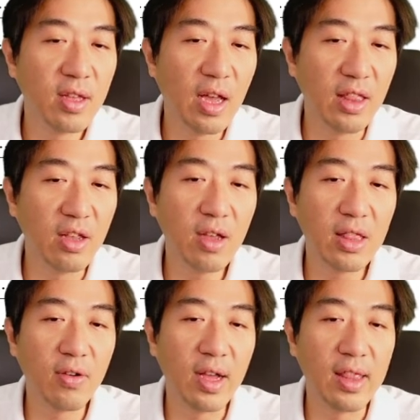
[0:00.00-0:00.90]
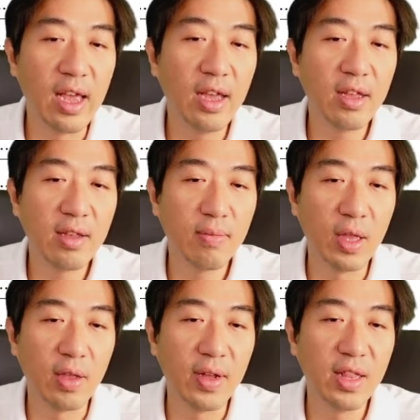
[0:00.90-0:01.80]
อันนี้คืออันเดียวกันนะเพียง
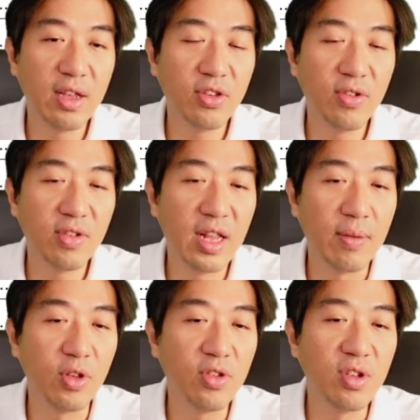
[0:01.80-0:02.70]
แต่ว่าเรียกชื่อสลับเฉ